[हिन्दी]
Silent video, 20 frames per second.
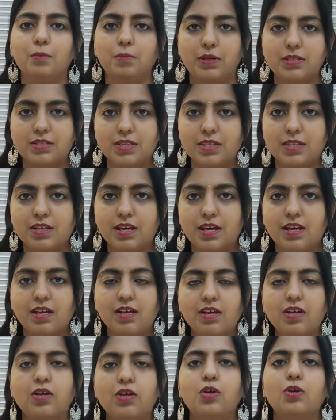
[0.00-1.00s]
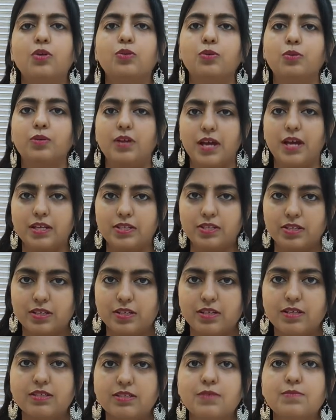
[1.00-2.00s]
पसंद आया तो लाइक
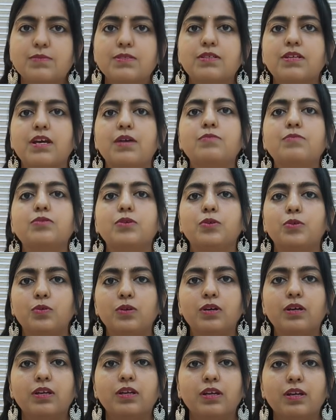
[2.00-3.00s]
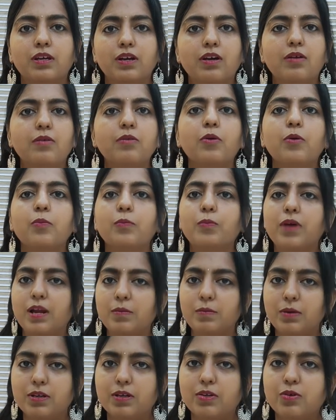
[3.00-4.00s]
शेयर एंड सब्सक्राइब जरूर करिएगा और
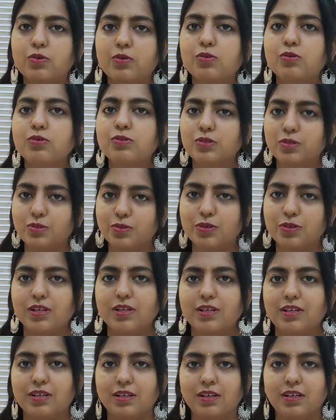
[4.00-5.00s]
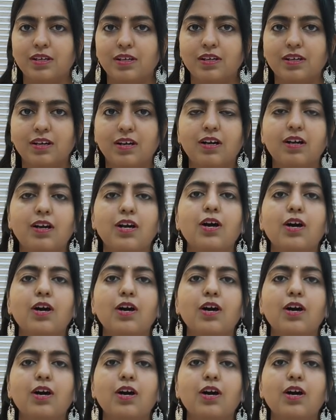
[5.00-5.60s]
बेल बटन को जरूर क्लिक करिएगा